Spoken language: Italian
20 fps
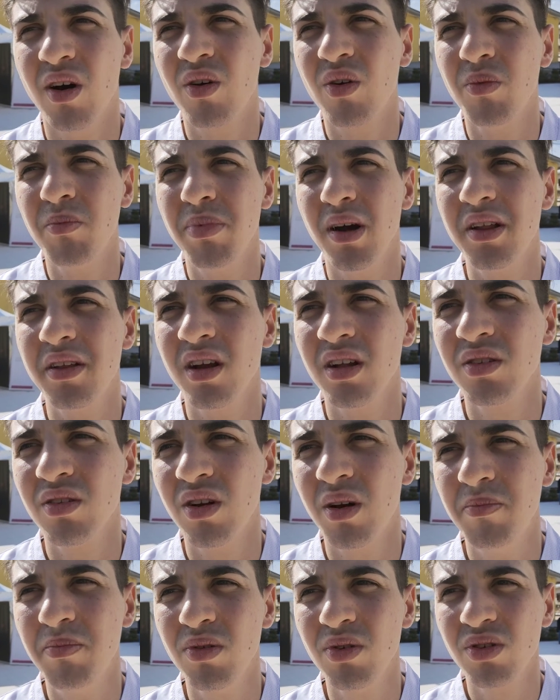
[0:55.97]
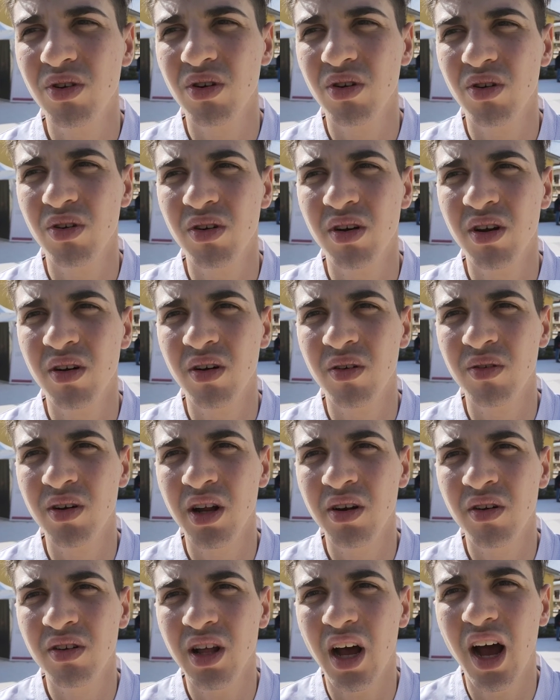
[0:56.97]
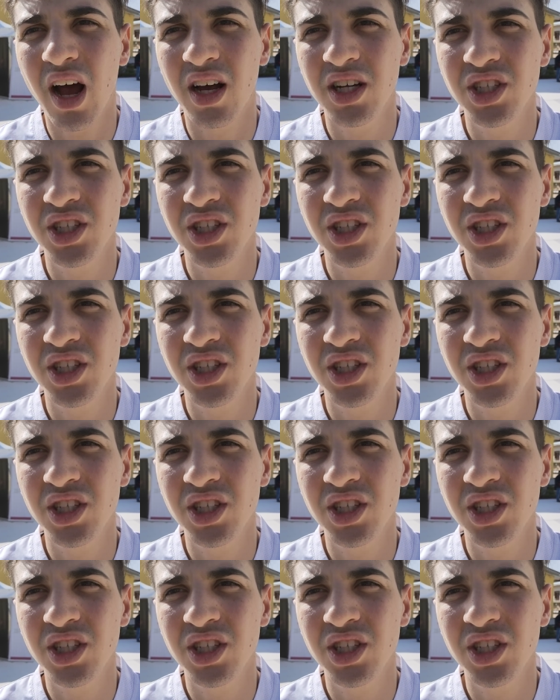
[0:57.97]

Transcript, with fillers: accompagnandolo appunto con una nota